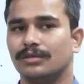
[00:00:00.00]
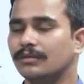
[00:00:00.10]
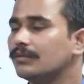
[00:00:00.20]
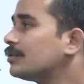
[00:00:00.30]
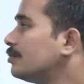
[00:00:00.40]
तो
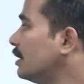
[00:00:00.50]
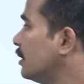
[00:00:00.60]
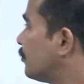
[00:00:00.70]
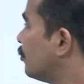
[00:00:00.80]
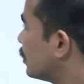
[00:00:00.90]
उसमें
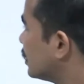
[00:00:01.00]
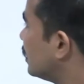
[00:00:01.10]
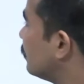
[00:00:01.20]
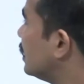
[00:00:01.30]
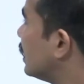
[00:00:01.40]

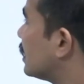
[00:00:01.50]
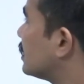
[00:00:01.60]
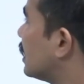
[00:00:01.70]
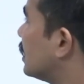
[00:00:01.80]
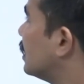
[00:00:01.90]
फोकसिंग भी
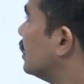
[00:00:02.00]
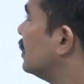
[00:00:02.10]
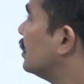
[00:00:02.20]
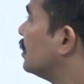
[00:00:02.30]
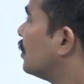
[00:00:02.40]
आसान है
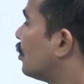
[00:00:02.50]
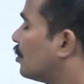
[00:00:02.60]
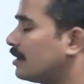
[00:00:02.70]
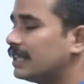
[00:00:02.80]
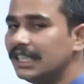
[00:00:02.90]

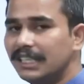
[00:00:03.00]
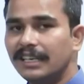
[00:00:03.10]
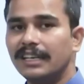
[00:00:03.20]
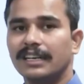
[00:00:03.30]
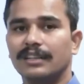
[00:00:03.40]
और
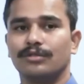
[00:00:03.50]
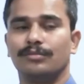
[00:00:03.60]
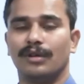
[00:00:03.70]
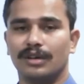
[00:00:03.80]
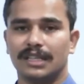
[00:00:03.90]
रीडिंग लेना तो
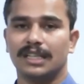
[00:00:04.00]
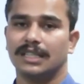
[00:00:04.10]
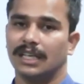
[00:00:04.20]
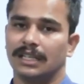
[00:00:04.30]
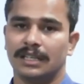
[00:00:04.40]
बहुत
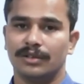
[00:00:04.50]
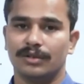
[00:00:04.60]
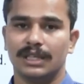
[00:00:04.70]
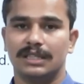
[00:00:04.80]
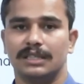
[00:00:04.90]
आसान है
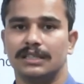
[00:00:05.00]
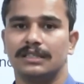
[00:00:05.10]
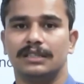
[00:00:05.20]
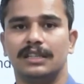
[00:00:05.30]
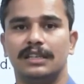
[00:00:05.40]
क्योंकि सीधे
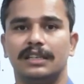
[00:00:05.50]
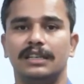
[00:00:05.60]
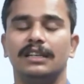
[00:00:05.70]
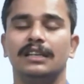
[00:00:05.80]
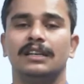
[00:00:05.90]
सीधे
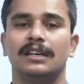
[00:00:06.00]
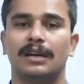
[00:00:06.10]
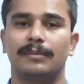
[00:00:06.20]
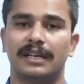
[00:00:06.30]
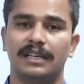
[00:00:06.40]
रीडिंग
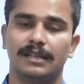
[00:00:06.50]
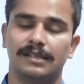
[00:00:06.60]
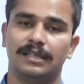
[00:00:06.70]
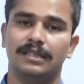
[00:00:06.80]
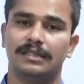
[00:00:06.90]
हमारे
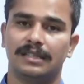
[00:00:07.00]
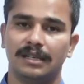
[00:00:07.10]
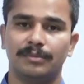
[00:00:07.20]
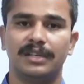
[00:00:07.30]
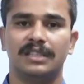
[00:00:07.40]
एलसीडी
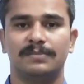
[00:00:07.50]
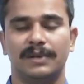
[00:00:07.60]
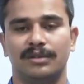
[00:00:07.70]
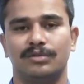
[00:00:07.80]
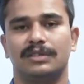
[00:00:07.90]
स्क्रीन पर
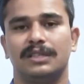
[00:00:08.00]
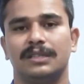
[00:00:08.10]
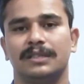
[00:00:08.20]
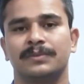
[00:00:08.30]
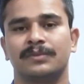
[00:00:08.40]
डिस्प्ले होती
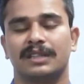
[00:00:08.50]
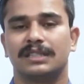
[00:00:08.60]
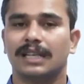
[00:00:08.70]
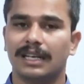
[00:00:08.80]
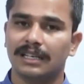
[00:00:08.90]
है
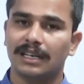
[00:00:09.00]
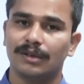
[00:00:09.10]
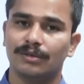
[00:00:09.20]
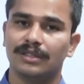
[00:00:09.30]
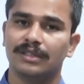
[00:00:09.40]
सारे
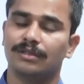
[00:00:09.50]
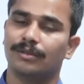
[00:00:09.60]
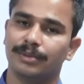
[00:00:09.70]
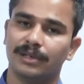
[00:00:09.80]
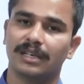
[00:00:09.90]
कैलकुलेशन
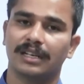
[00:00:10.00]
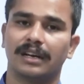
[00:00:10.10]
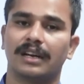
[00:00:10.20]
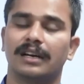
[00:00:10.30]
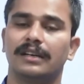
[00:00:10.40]
कंप्यूटर कर
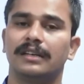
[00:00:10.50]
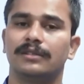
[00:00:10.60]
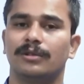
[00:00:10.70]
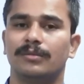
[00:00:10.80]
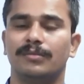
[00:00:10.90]
रहा है
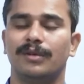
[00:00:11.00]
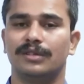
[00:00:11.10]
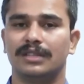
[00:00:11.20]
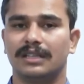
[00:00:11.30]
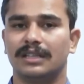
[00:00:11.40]
तो हमें
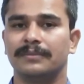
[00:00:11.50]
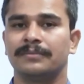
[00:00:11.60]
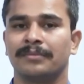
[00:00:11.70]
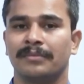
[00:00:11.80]
बहुत ज़्यादा